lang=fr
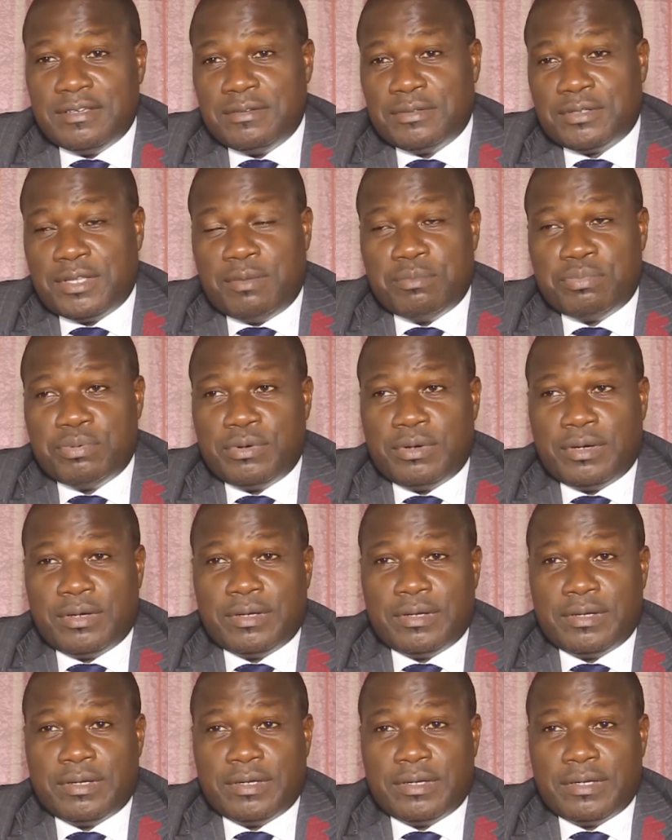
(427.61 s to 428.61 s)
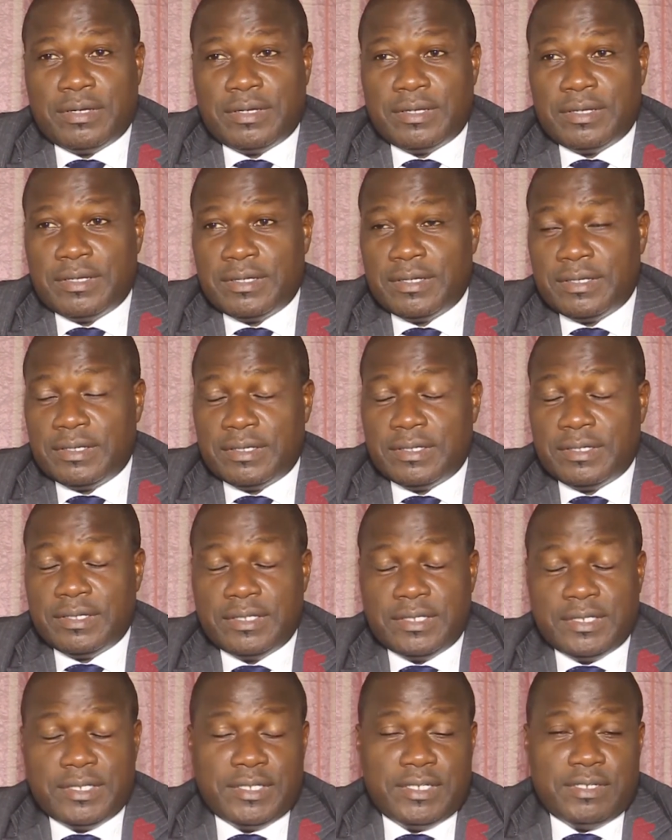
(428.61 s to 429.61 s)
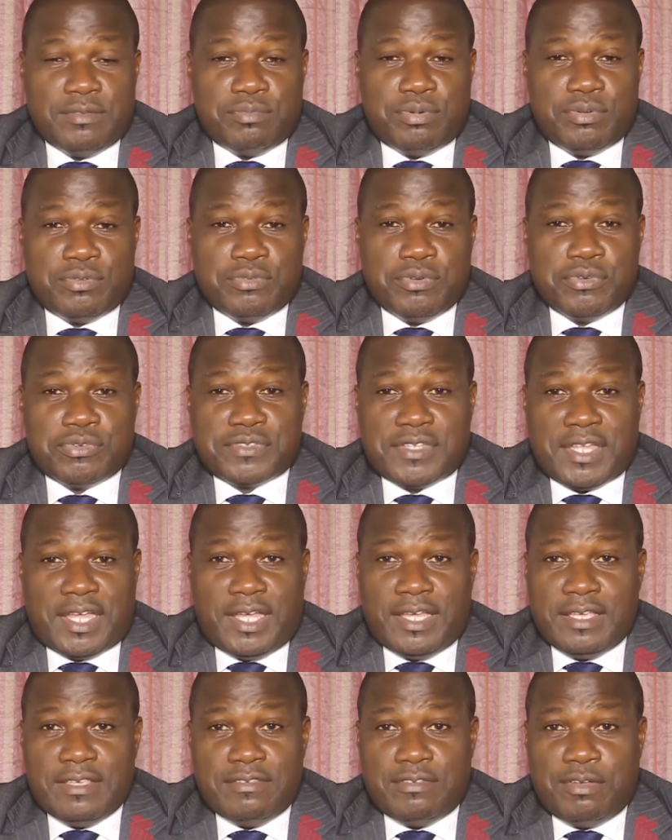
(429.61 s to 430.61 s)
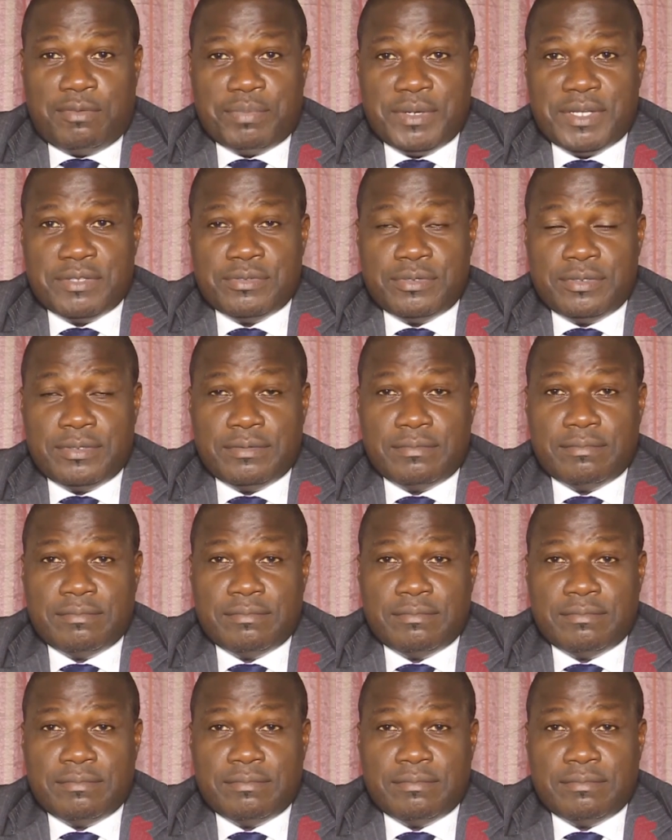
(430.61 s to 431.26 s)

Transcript: autant pour, pour New Star, ils ont perdu.